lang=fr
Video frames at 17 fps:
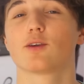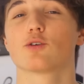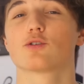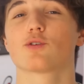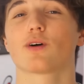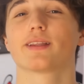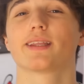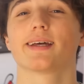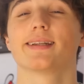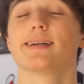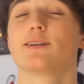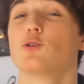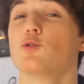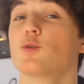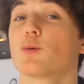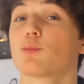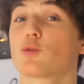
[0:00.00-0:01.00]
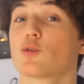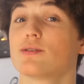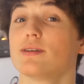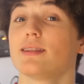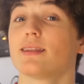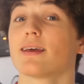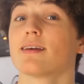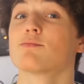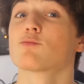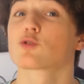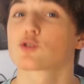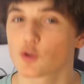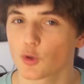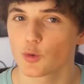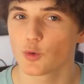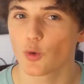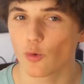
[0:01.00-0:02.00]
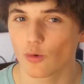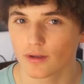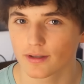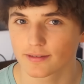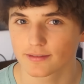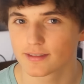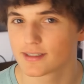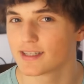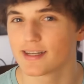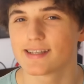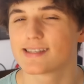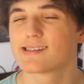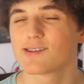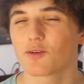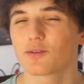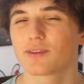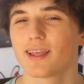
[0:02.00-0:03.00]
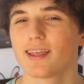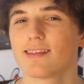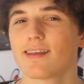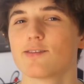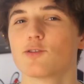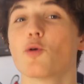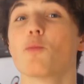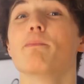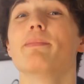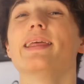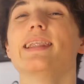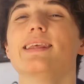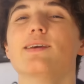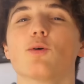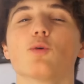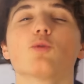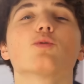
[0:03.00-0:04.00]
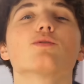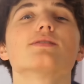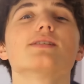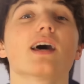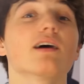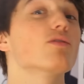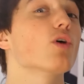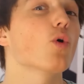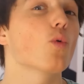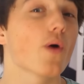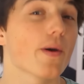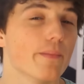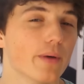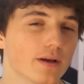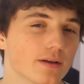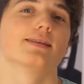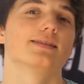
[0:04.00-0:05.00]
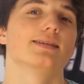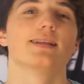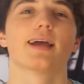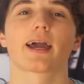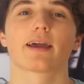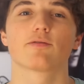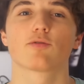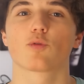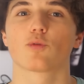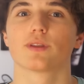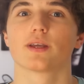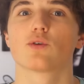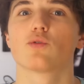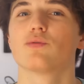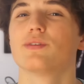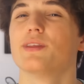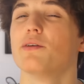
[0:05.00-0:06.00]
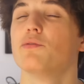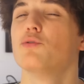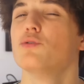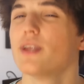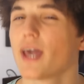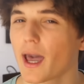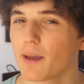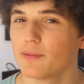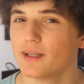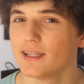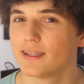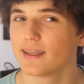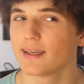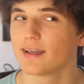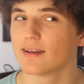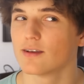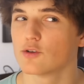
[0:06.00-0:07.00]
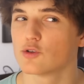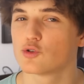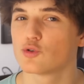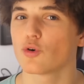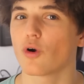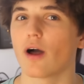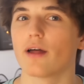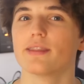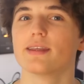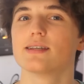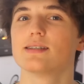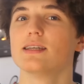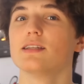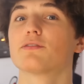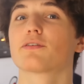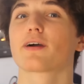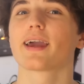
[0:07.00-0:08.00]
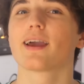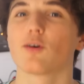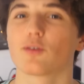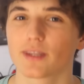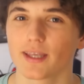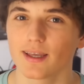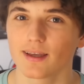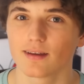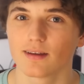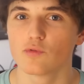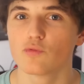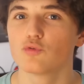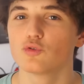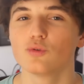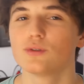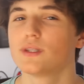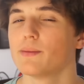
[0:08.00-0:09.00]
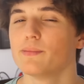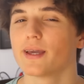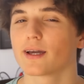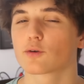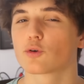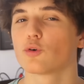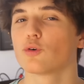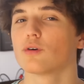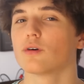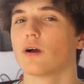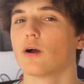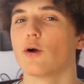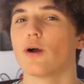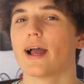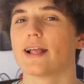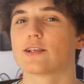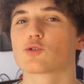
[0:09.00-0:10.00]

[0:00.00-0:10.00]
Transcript: que sur Internet, le nombre de sites est monstrueux. Hein. C'est des centaines de millions de serveurs web. S'il arrive qu'on découvre des vulnérabilités sur des sites fréquentés, vous vous doutez bien qu'elles euh, elles